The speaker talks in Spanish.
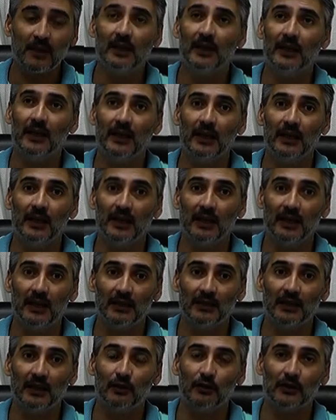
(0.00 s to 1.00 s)
eh, el
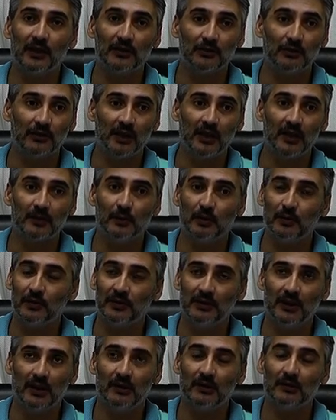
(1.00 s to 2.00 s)
Estado Nacional y
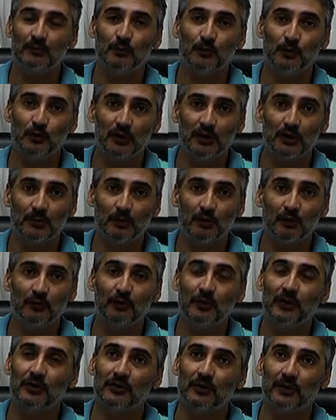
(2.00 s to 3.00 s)
Provincial muchísimo
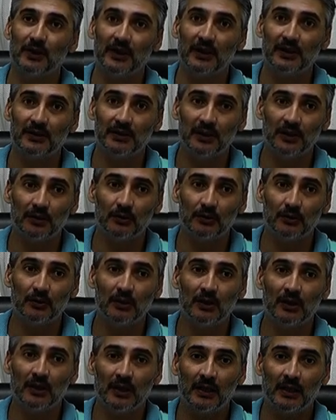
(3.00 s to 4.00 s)
esfuerzo están
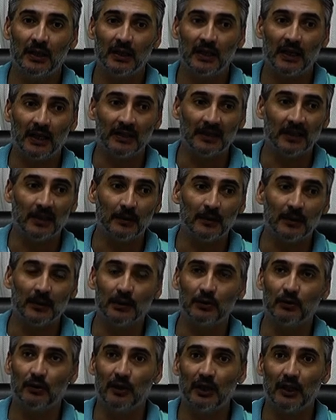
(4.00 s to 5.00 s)
haciendo, a través
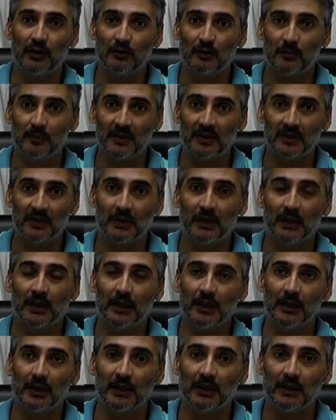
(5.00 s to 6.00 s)
de todas las normativas
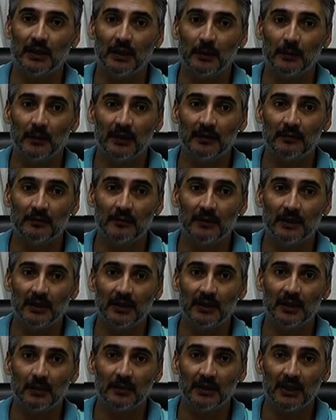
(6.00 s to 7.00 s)
que, van
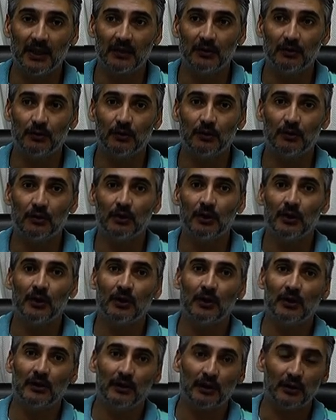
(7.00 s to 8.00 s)
dictaminando,
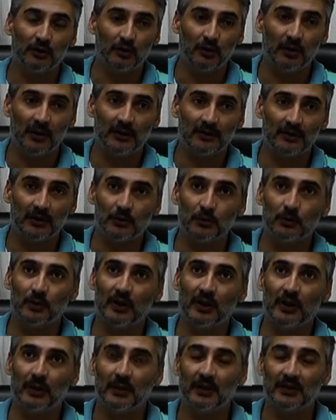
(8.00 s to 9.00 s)
de todas las
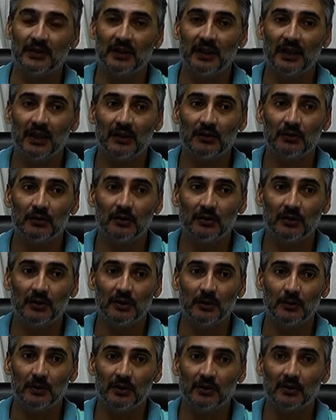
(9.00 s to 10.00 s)
ayudas que va llegando
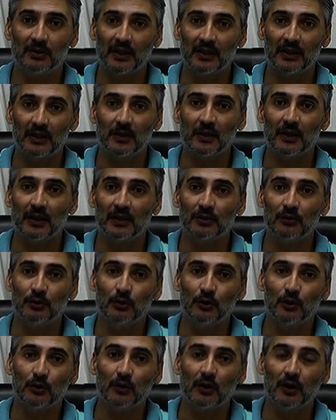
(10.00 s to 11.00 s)
y bueno, está
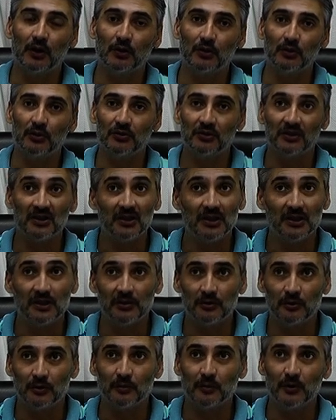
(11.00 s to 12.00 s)
trabajando codo a codo sin
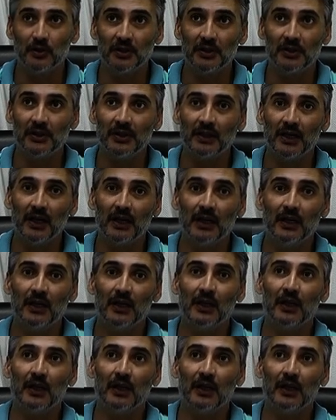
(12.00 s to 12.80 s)
distinción política,